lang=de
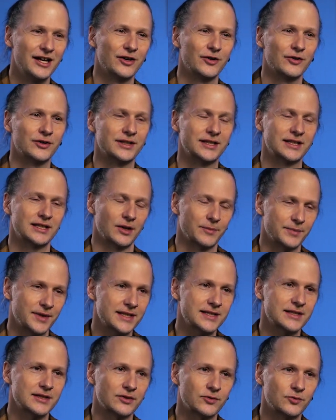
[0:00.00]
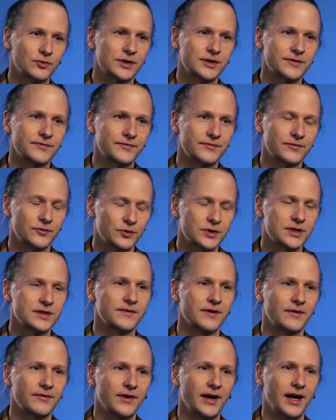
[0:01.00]
und ich glaube, das ist ein gutes, gutes
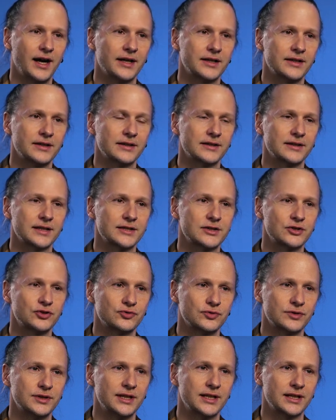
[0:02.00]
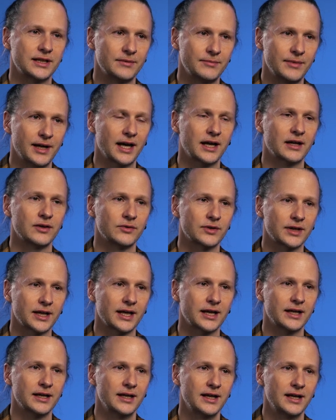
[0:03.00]
Verfahren, dass die Studierenden merken,
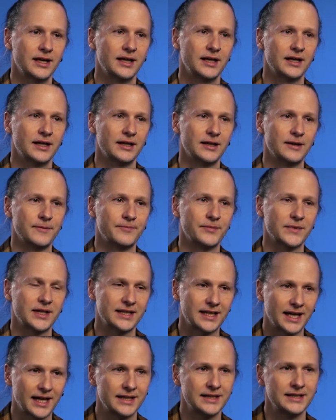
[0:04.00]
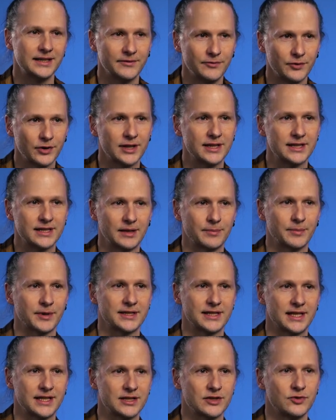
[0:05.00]
okay, ähm, ich kann hier wirklich in der
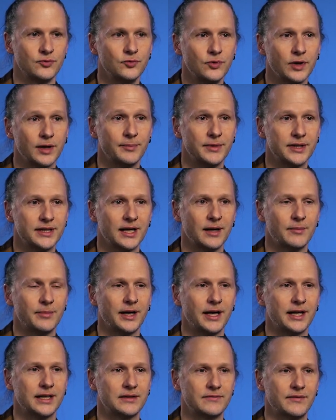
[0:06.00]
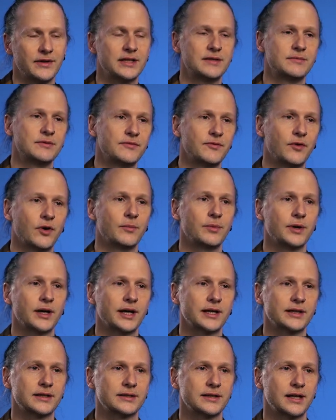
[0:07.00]
Präsenz nur mitarbeiten, wenn ich mich
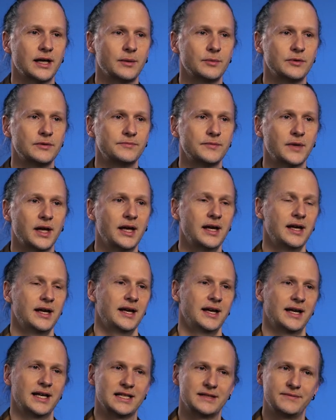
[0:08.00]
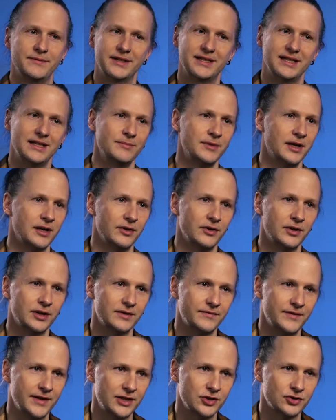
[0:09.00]
vorbereitet habe. Es wird immer
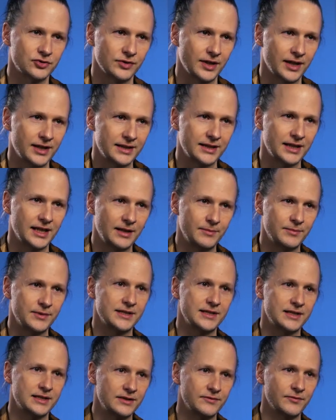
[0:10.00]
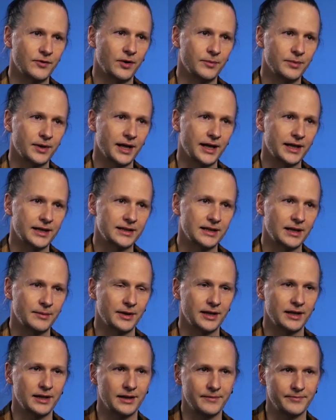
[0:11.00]
irgendwelche Studenten geben, die sich nicht vorbereiten,
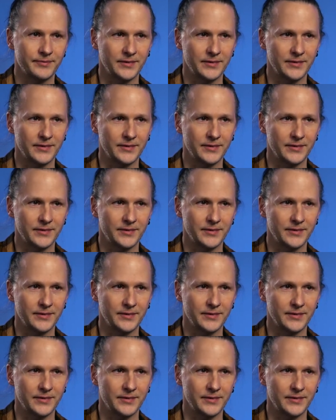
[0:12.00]
aber